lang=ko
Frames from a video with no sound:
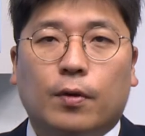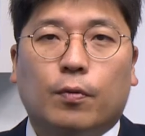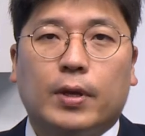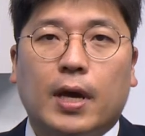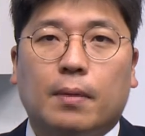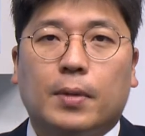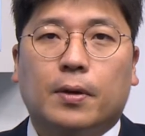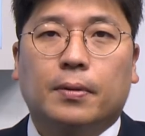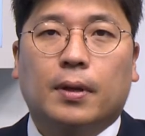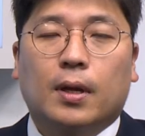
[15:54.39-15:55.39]

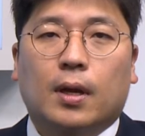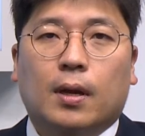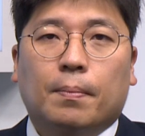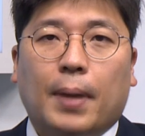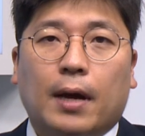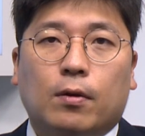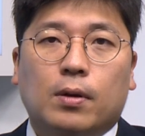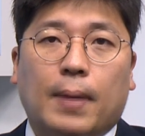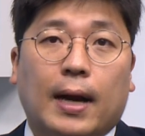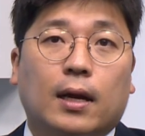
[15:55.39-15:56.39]
왜냐하면
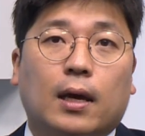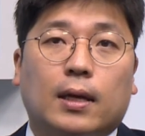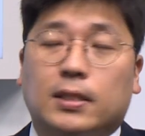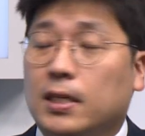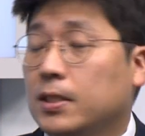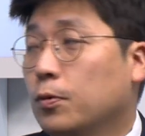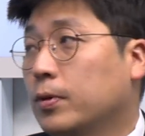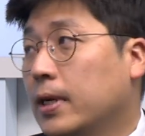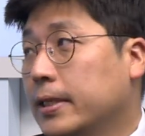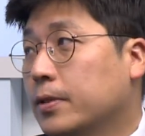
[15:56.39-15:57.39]
팔월 말에
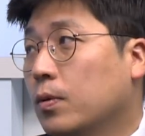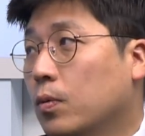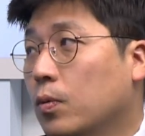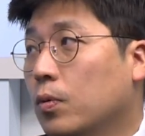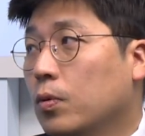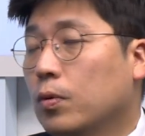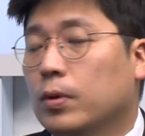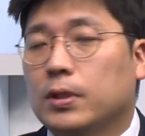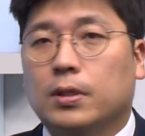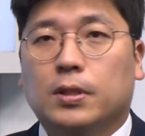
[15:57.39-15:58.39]
잭슨홀을 했었고 네네.
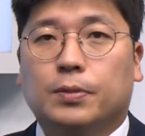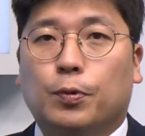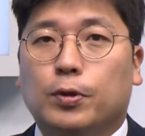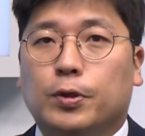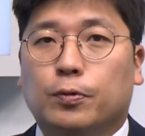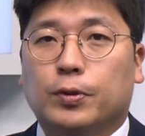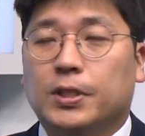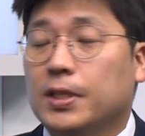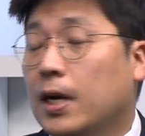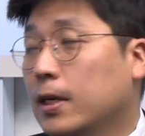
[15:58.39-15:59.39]
이제 십오 일 정도
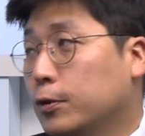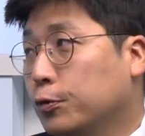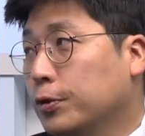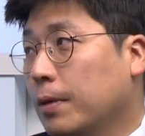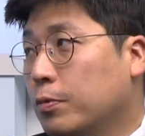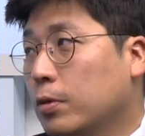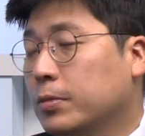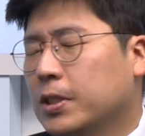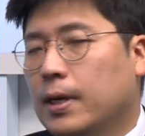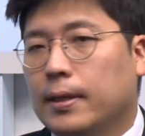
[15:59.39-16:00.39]
지나가지고
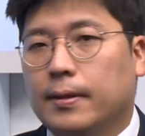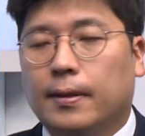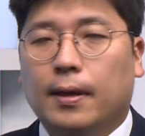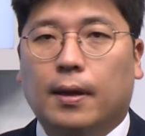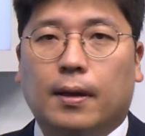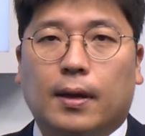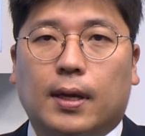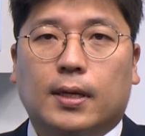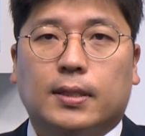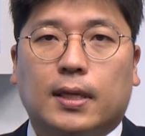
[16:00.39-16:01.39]
에프오엠씨를 하는데
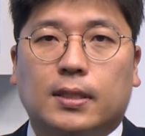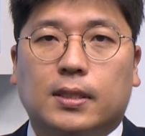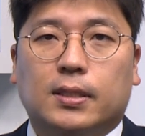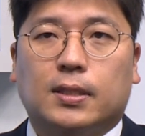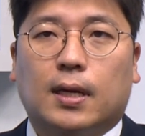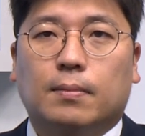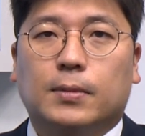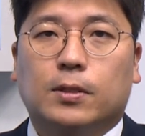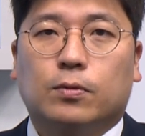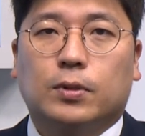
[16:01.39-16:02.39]
사실 이
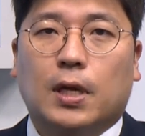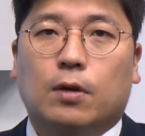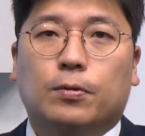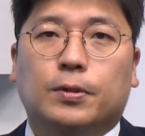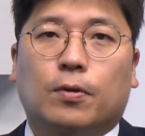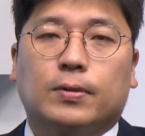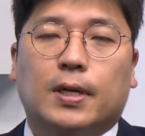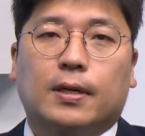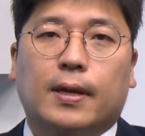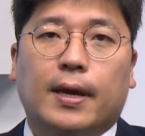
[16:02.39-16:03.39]
사람들도 새로운
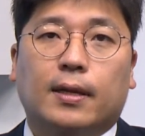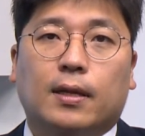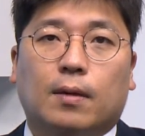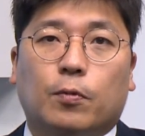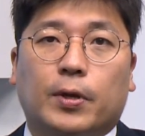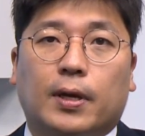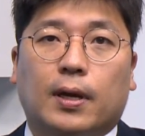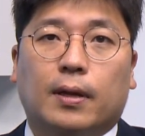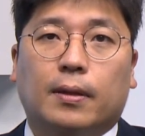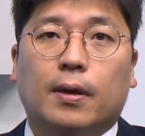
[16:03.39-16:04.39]
정책을 해야 되다
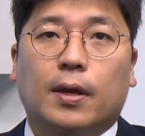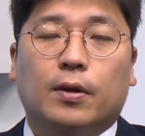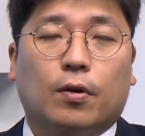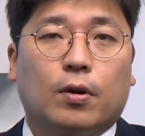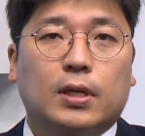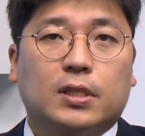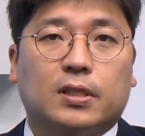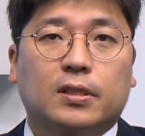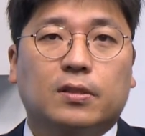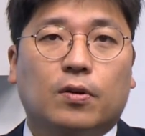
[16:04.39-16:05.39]
보니까 여러 가지
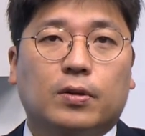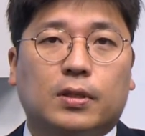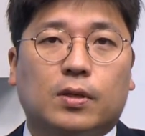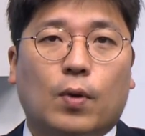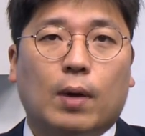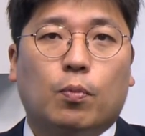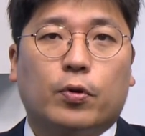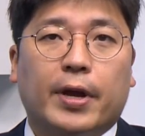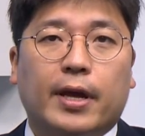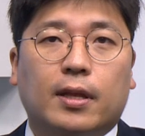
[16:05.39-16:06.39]
근거를
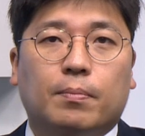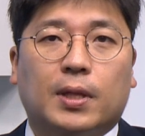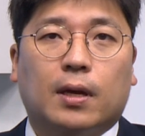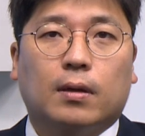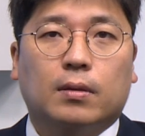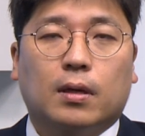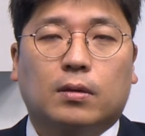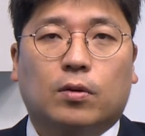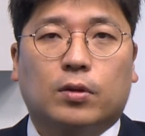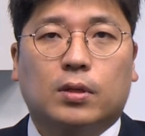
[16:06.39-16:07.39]
확보를 해야 됩니다. 근데
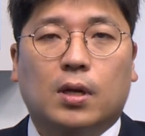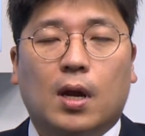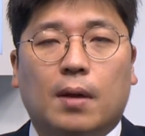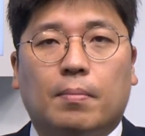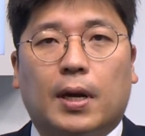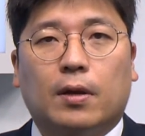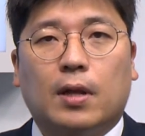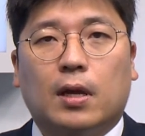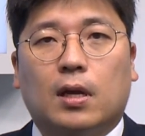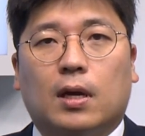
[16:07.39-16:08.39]
그거를
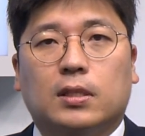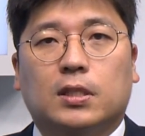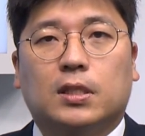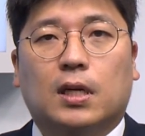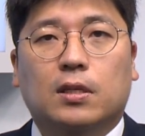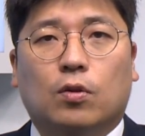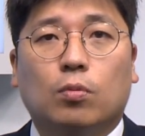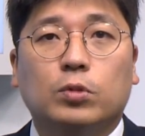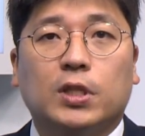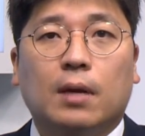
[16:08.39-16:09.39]
마련하기까지 시간이
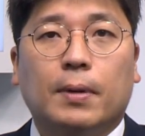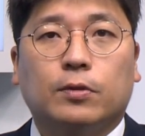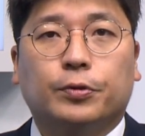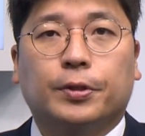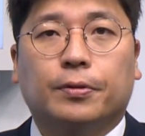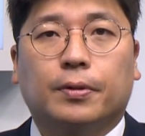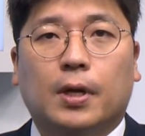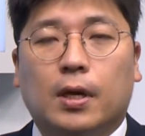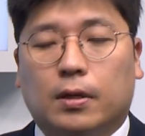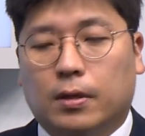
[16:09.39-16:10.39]
너무 짧았고요.
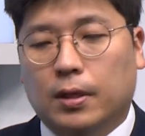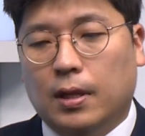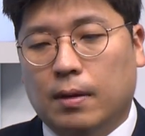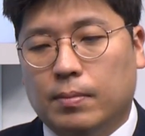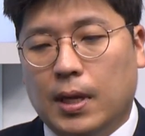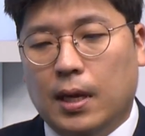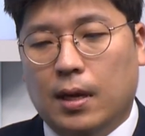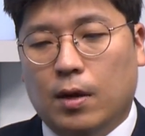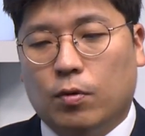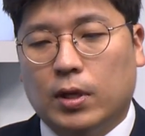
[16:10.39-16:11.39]
그렇기 때문에
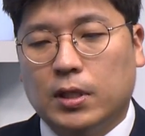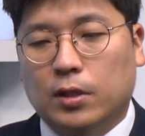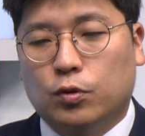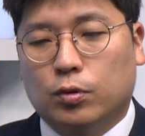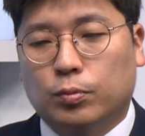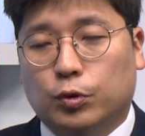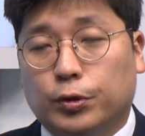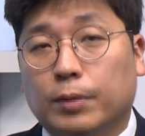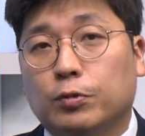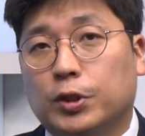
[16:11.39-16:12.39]
굉장히 조금
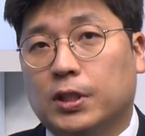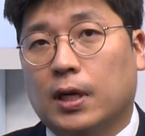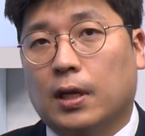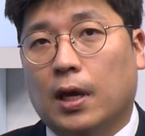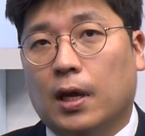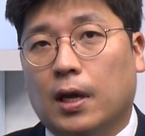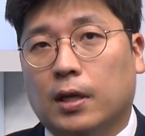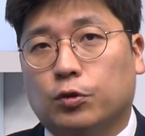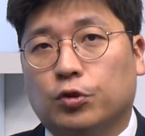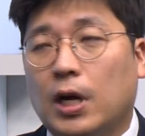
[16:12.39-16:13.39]

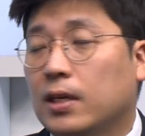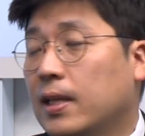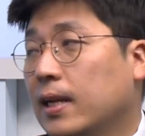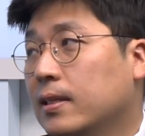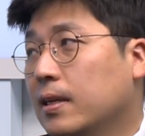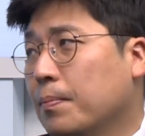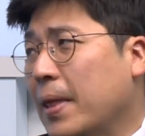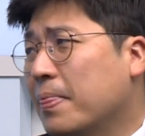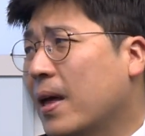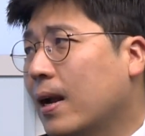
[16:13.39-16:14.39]
두리뭉실하게 중앙은행들이
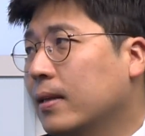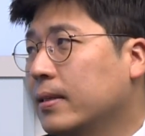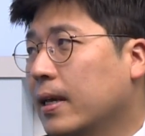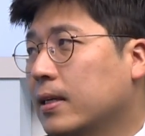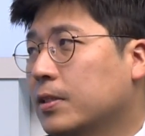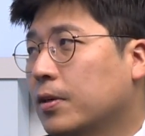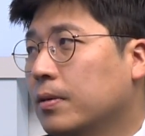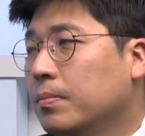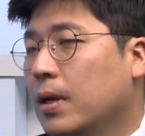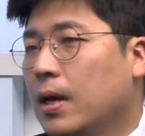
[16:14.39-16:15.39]
맨날 하는
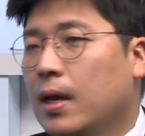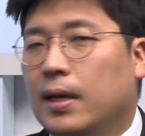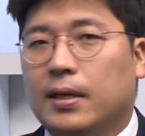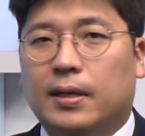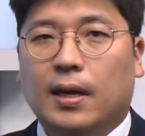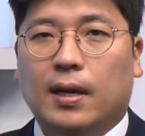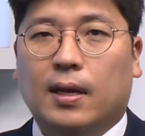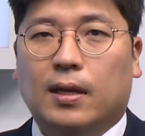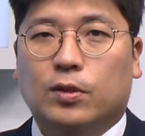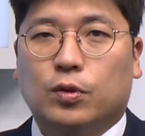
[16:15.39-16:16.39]
얘기처럼 이게
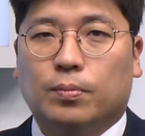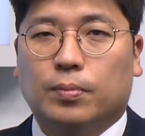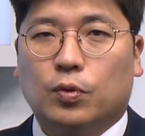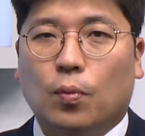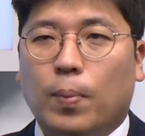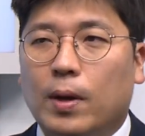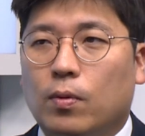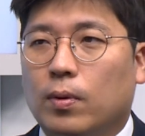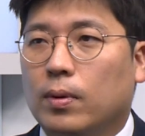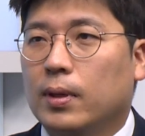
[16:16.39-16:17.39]
좀
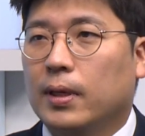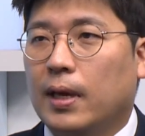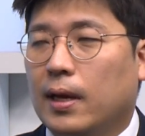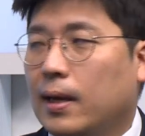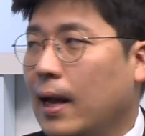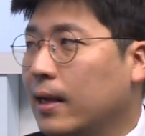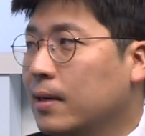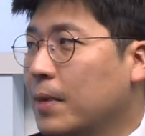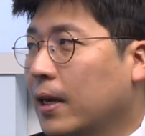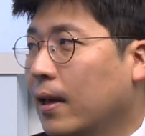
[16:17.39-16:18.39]
똑바로 이게
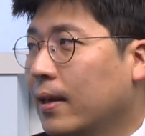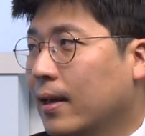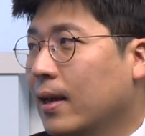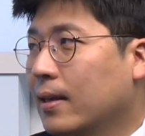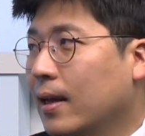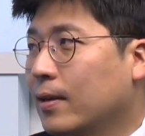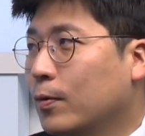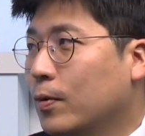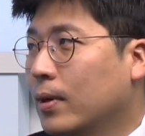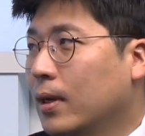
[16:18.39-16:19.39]
깔끔하게 얘기한 게
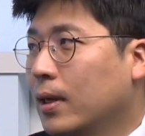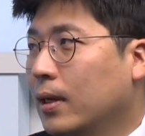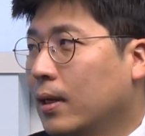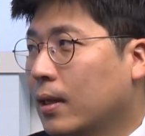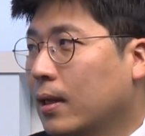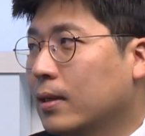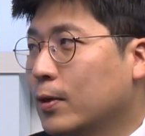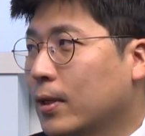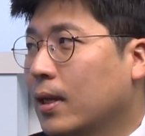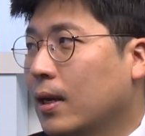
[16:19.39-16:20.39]
아니고 이랬다가
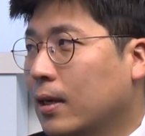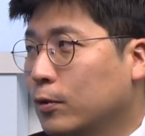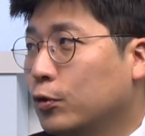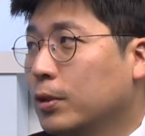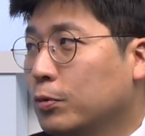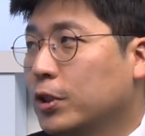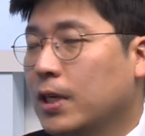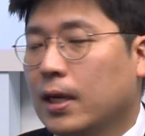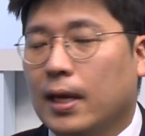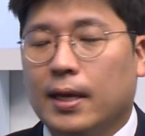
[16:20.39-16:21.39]
저랬다가 약간
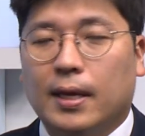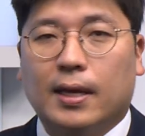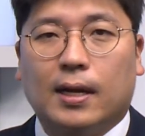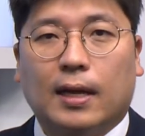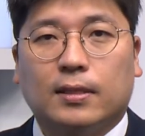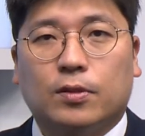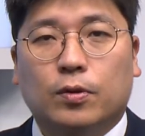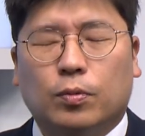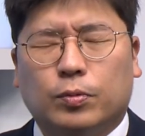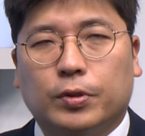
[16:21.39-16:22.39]
두리뭉실하게 얘기할
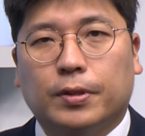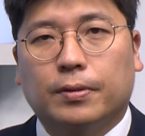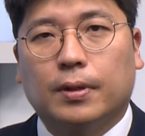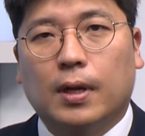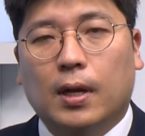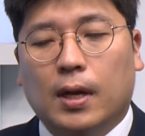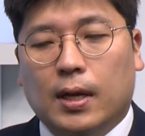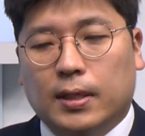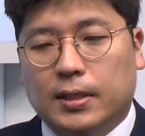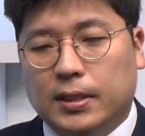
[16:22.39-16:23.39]
가능성이 높고요.
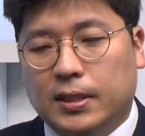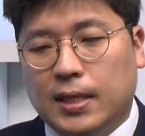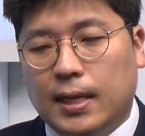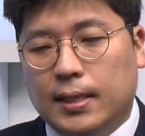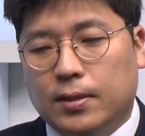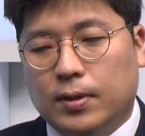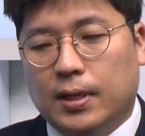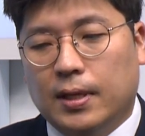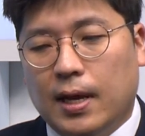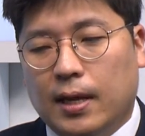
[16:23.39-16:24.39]
이제 시장에서
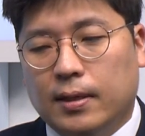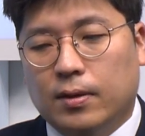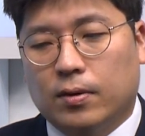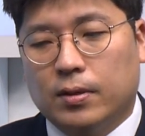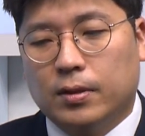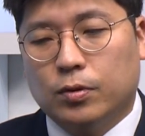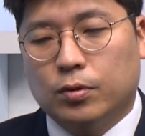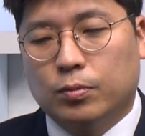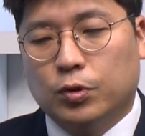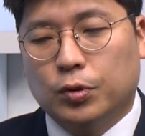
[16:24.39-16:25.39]
기대하는 거를
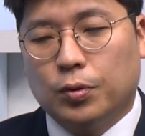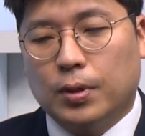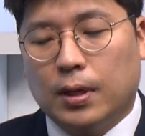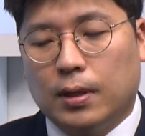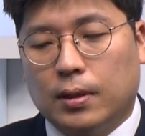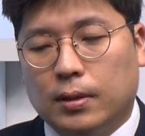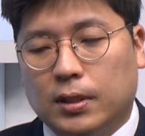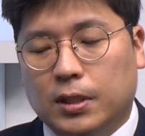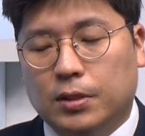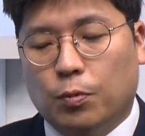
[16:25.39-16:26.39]
조금
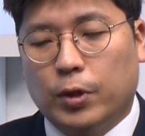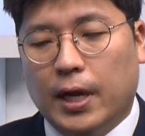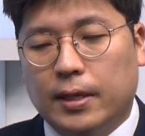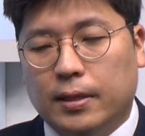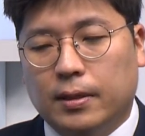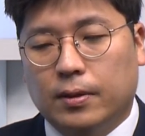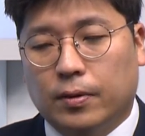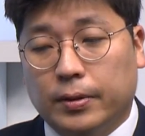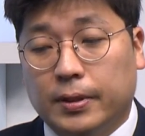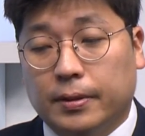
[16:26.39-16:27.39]
충족시키지 못하는
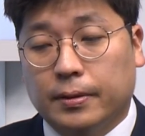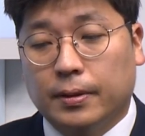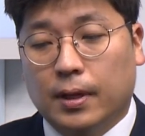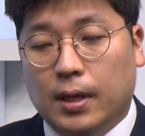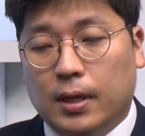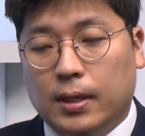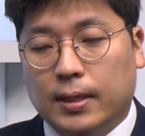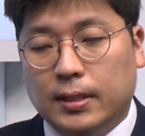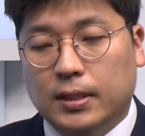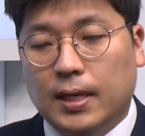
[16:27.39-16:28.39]
거는
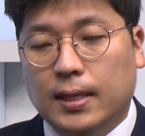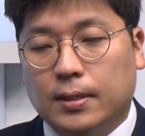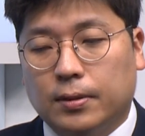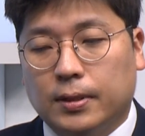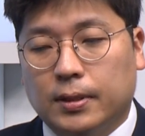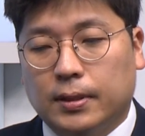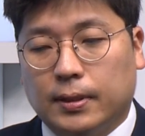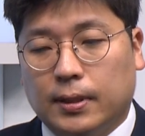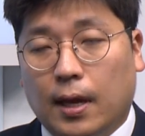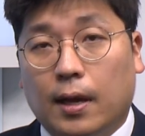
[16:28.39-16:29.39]
일단
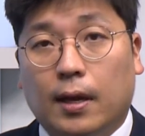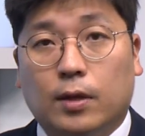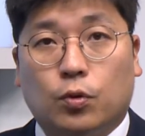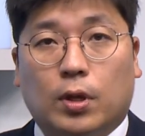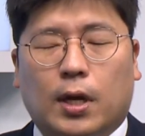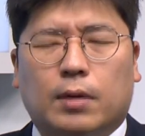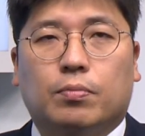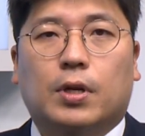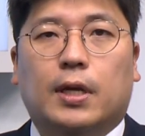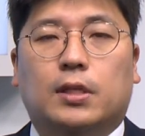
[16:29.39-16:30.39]
시장에서는 그래 좋다
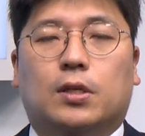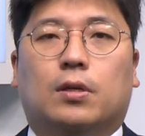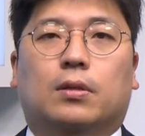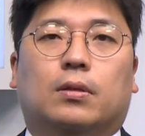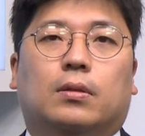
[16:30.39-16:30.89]
인플레이션